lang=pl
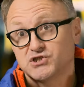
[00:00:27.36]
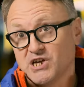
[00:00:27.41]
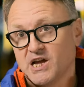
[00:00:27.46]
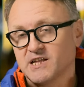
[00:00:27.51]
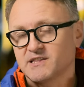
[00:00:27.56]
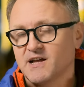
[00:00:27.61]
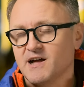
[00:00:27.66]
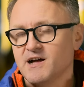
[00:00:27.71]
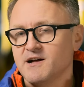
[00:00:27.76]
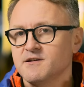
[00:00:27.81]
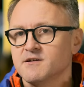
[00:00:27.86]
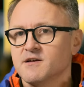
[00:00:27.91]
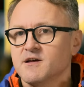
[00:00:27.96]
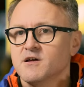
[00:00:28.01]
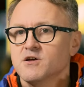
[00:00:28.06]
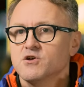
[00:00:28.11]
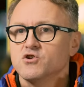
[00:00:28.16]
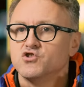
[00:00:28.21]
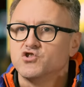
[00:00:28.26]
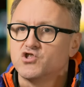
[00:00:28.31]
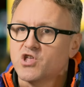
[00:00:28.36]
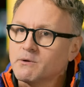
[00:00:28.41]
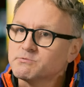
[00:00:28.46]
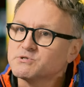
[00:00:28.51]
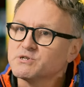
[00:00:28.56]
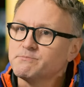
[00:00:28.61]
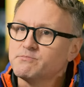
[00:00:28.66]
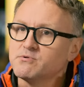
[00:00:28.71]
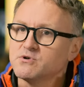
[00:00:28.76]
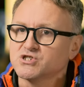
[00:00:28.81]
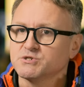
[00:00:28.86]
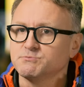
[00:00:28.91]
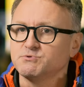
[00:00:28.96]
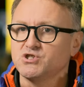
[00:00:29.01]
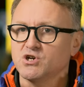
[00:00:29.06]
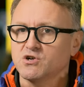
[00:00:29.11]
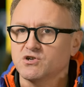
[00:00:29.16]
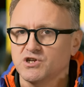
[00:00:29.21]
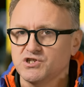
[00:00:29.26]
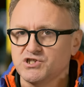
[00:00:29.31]
czata, dobrze było,
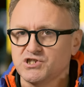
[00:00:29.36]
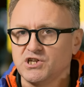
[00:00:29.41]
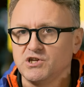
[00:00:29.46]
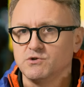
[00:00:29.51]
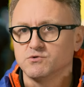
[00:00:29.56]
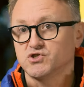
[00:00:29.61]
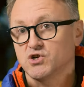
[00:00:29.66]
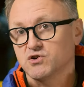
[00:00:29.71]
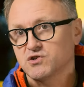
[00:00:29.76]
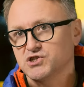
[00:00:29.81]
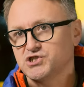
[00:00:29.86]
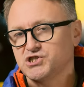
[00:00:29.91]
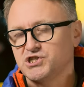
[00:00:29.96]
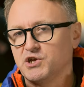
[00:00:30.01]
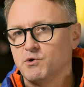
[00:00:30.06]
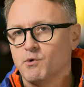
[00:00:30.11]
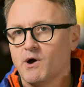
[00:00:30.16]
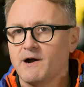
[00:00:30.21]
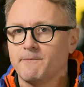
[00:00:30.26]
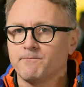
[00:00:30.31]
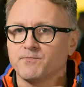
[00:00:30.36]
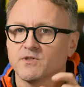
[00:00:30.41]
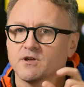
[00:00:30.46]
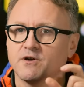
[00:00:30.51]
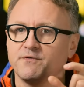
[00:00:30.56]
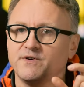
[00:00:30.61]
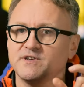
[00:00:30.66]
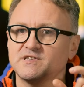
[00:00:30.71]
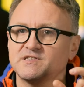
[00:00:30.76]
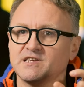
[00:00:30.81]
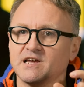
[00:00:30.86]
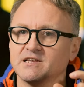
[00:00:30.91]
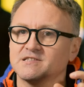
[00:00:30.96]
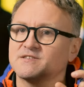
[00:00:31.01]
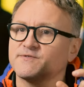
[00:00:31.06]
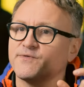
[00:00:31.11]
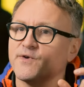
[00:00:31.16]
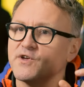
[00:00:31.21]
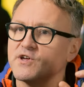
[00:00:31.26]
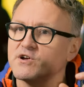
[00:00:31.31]
żebyś określił czy określiła kwestię
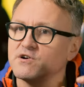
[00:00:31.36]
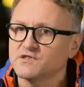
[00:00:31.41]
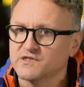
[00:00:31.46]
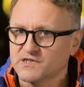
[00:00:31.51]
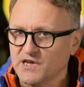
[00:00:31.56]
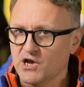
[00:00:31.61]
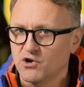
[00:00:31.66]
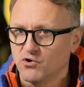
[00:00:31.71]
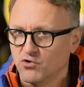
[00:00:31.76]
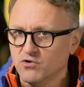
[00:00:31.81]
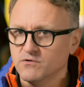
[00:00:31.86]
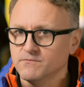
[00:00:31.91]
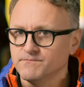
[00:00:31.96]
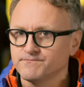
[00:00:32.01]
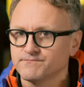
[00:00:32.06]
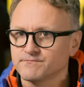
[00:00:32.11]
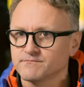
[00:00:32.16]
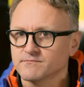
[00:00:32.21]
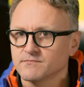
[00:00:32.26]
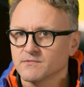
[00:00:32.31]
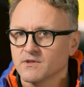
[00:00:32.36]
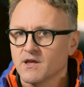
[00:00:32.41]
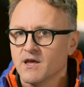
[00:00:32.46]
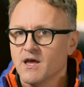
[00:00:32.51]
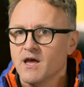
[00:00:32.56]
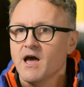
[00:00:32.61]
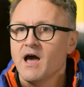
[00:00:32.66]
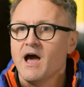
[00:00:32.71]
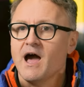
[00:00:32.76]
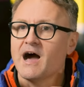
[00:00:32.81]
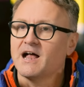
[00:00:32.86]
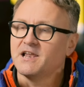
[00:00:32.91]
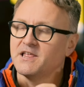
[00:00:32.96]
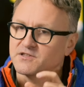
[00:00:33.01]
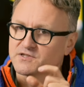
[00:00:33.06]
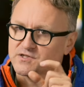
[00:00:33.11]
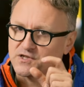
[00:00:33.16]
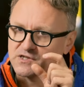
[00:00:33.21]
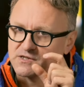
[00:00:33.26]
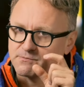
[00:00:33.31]
Twojego celu, ale
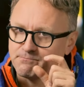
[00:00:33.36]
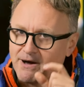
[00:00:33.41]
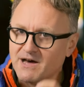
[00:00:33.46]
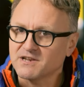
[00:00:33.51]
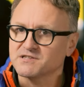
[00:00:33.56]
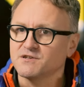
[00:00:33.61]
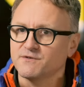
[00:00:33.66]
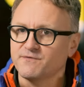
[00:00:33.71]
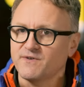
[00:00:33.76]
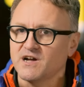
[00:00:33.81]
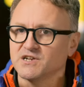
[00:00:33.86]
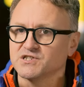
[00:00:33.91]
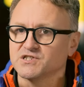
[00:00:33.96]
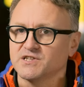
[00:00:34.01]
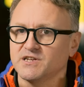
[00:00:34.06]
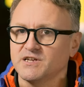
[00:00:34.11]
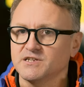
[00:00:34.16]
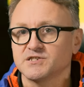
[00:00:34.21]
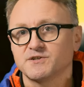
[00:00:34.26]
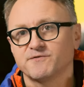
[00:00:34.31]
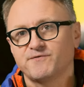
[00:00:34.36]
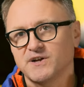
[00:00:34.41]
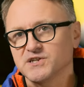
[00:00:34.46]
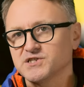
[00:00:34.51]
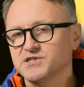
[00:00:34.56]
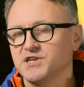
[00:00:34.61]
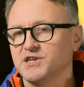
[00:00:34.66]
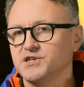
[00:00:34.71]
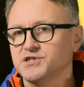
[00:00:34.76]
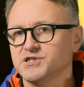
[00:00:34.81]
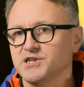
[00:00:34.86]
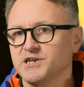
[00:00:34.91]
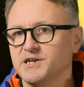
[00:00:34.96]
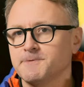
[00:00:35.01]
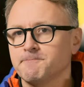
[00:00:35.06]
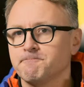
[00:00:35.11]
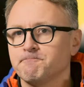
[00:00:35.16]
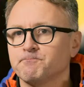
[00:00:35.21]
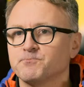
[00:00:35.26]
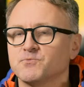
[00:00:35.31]
co jest bardzo ważne, czy ważniejsze,
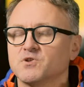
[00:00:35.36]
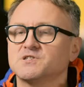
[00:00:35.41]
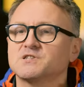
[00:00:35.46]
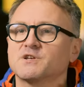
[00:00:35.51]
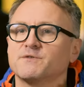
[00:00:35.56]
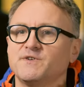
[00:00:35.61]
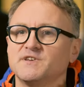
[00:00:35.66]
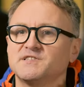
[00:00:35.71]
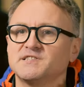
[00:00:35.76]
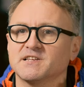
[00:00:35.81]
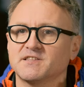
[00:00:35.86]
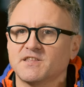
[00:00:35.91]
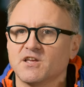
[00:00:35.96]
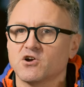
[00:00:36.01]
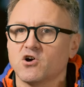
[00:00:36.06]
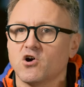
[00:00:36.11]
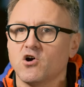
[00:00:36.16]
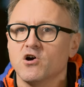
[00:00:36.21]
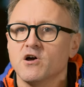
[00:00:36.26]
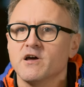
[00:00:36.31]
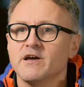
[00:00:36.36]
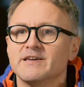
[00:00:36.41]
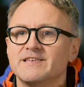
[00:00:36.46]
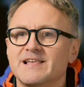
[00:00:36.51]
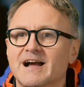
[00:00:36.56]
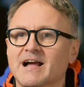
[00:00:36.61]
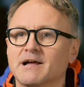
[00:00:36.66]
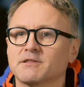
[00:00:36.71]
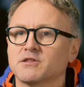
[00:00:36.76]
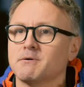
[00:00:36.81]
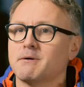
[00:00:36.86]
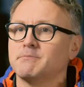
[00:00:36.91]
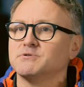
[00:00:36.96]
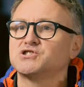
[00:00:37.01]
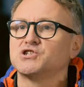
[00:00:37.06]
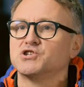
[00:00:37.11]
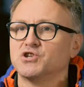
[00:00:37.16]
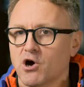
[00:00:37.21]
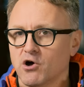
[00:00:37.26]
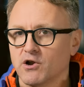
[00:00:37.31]
to jest kwestia tego, jaka to ma
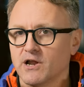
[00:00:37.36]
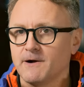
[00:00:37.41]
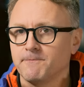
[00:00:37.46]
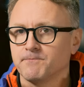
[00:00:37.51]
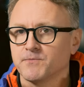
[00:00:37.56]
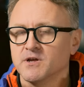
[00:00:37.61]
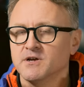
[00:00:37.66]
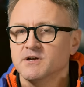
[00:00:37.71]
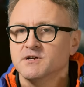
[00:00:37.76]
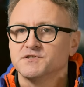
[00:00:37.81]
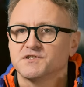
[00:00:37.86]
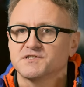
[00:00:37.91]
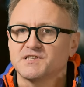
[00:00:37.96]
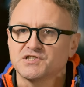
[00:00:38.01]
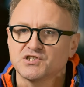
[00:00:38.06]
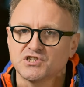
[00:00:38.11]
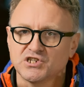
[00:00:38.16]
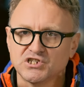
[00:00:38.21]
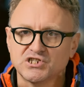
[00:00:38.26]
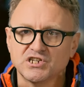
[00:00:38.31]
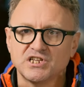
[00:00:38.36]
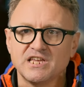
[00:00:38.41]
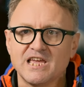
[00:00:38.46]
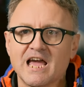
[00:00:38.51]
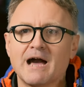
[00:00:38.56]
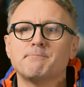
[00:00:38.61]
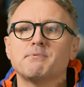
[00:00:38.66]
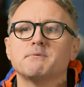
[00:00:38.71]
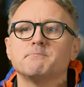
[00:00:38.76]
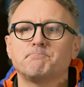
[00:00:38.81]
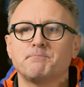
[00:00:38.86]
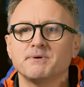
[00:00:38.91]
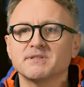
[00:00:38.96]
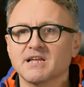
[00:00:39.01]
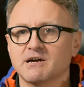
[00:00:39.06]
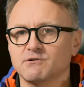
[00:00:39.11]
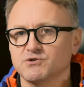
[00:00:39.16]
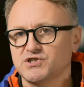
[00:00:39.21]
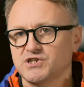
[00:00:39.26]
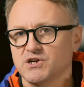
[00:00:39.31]
być rola. To znaczy, jeżeli ja bym
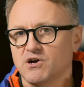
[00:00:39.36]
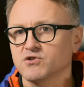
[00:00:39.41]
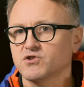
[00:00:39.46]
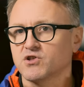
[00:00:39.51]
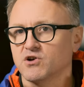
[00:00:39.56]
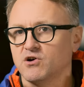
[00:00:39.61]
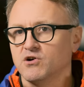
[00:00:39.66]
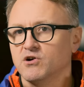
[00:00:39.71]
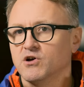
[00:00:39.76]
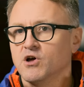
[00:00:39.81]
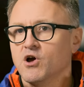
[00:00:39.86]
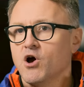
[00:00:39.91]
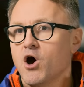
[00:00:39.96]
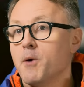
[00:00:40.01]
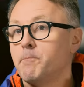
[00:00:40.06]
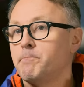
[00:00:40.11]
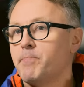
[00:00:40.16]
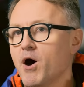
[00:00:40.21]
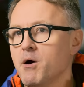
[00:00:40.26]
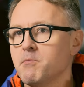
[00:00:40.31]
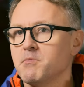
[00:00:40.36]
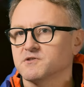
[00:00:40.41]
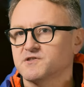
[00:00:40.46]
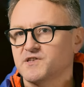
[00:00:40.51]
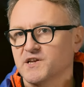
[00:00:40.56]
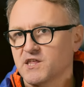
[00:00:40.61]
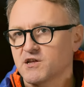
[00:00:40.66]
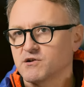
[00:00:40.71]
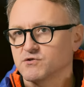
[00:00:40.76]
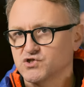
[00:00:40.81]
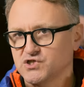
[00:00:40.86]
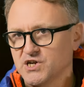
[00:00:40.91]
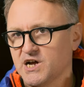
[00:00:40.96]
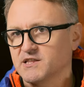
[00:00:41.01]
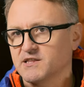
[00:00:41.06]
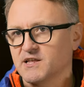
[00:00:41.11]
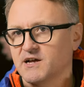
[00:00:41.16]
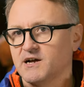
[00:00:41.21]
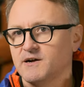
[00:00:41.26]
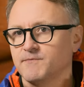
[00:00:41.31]
pytał się o to, o pomoc takiego
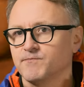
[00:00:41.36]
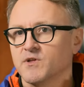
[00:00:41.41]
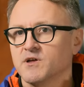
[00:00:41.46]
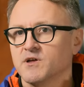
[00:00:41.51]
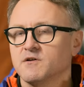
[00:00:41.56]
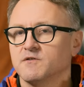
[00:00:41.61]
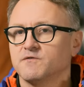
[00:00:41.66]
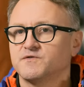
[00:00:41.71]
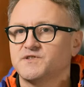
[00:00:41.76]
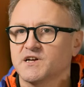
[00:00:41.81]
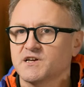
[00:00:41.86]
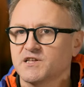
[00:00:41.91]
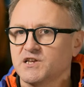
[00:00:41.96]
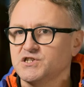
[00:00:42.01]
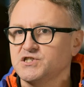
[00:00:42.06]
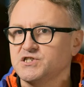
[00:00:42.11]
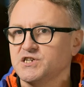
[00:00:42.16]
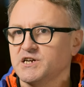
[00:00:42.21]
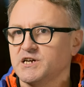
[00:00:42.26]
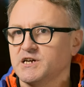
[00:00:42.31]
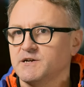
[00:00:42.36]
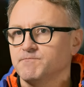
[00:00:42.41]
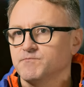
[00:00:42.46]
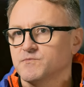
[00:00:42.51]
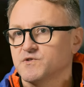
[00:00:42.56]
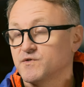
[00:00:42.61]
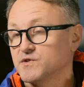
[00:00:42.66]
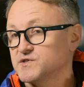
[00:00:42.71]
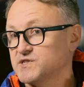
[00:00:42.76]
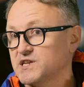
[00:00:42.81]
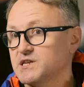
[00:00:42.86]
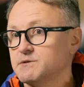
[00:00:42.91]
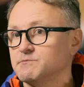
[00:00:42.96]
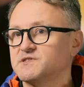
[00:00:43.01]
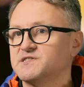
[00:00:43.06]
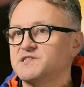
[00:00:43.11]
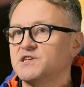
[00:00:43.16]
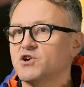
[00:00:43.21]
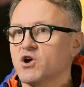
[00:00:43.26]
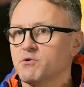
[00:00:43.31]
czata w zakresie związanym
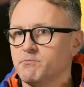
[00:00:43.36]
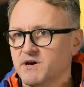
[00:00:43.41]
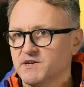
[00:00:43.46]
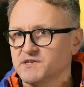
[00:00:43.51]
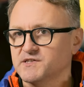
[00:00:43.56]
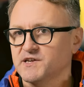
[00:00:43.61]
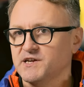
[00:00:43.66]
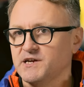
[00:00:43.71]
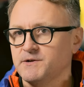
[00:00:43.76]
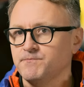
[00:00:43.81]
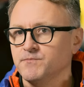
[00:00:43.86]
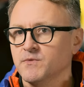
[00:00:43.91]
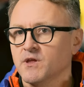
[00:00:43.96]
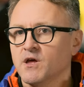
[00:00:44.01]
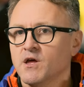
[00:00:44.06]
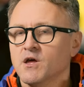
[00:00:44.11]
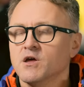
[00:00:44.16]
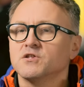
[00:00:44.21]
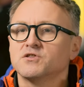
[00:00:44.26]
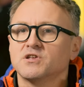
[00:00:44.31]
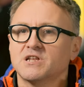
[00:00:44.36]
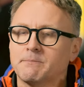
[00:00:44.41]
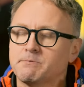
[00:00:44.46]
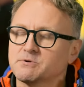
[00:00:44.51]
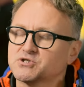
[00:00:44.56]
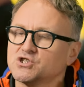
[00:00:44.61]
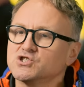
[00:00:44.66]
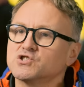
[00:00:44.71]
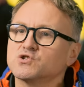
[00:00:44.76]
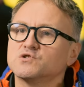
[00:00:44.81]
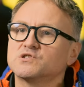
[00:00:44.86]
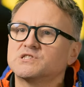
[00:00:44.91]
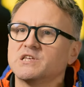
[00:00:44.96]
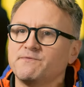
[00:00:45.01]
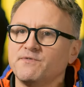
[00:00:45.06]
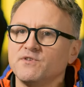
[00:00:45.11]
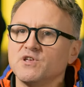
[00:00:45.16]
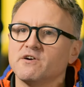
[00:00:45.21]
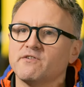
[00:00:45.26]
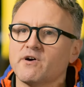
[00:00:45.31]
z e-commerce, to na początku
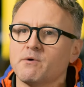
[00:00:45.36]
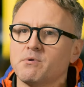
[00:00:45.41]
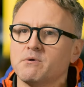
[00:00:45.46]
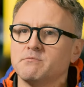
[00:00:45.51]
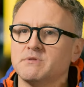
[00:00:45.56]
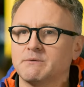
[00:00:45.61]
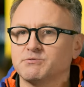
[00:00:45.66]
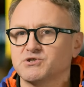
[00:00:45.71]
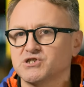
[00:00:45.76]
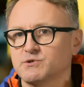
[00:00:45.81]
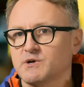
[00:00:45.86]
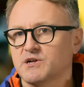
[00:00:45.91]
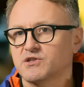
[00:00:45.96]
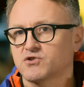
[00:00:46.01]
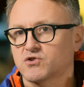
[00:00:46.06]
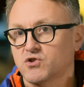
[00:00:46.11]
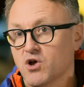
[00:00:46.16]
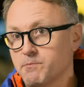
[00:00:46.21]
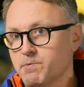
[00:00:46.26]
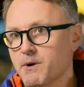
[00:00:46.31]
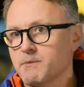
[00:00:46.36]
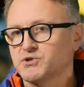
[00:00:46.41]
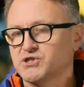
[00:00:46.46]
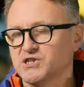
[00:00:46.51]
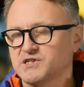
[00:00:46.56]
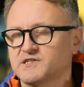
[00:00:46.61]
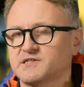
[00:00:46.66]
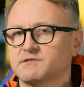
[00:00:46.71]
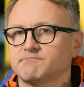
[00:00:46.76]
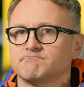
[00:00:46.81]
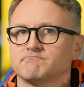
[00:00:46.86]
zdefiniowałbym na przykład to poprzez